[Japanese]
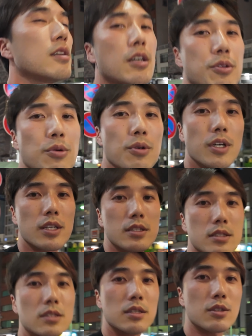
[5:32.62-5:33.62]
あとほら、
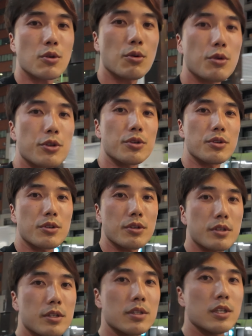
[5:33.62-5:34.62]
こうい
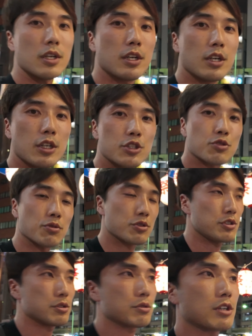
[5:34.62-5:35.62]
う提
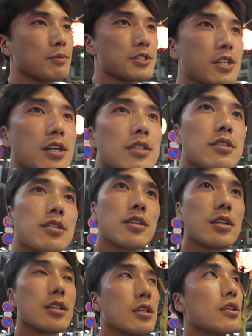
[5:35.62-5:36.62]
灯とかも下がって
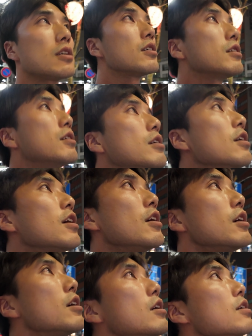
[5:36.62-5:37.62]
て、
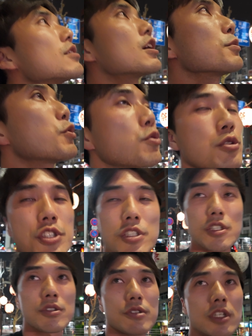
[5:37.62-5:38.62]
だいぶ
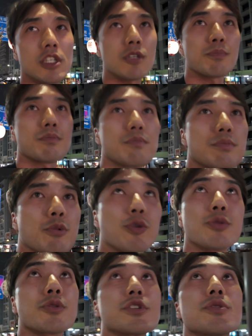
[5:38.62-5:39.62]
フォトジェニックでいい
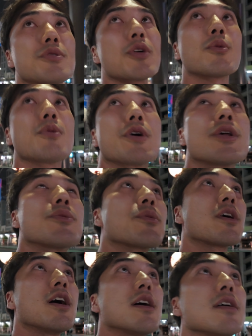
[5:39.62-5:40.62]
ポイントですよね、この辺
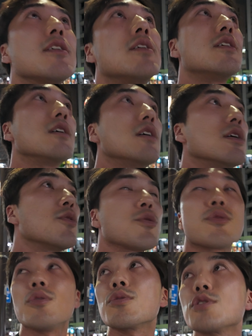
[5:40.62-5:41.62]
とか。
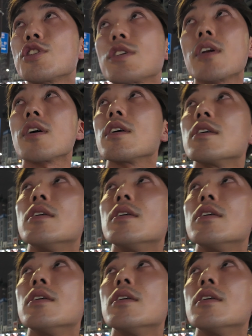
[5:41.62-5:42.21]
フォトウォークしたら。